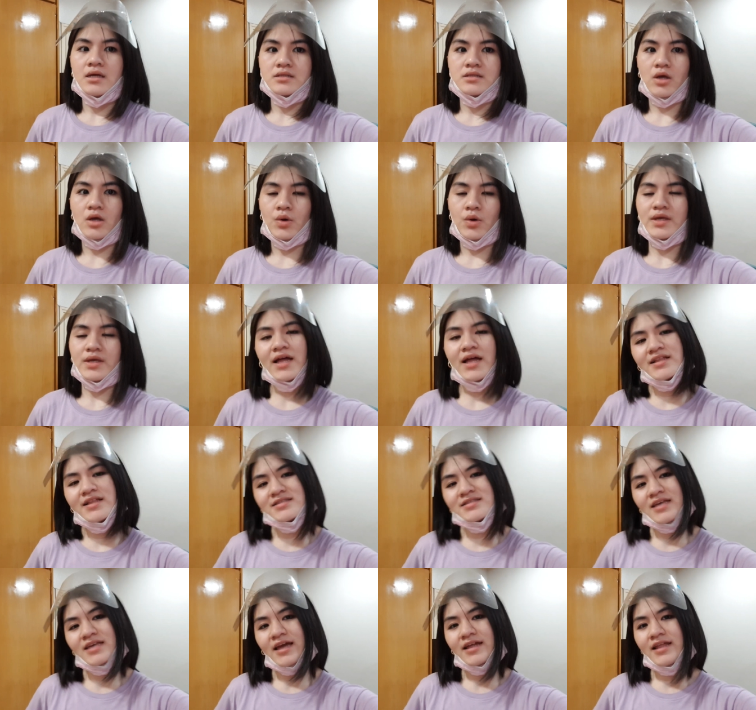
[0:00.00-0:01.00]
So, yeah,
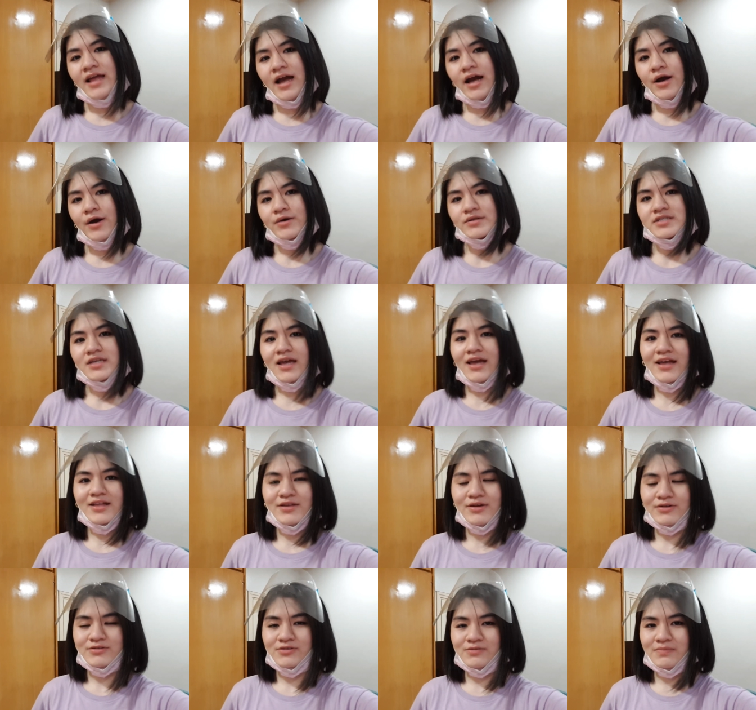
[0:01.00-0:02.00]
let's head out
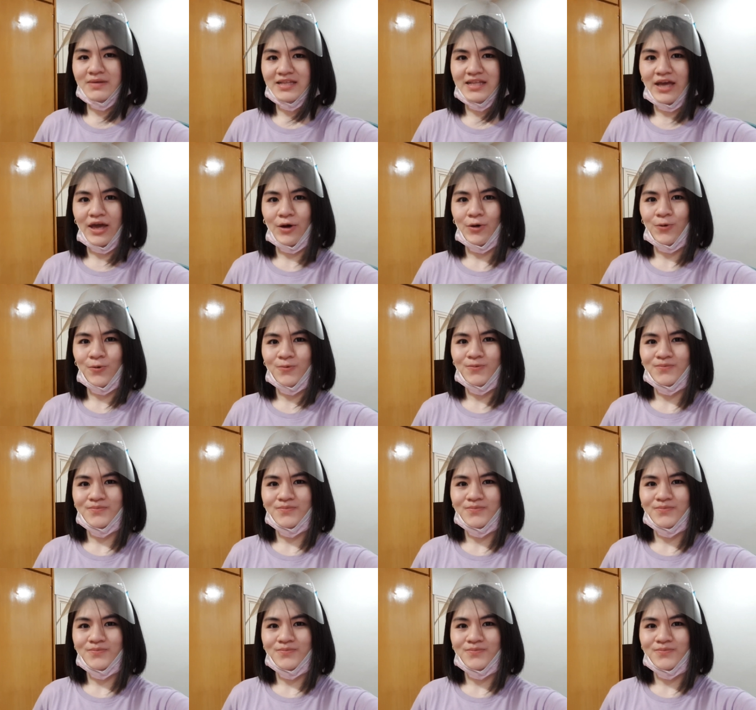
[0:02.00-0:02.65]
and go to BDO.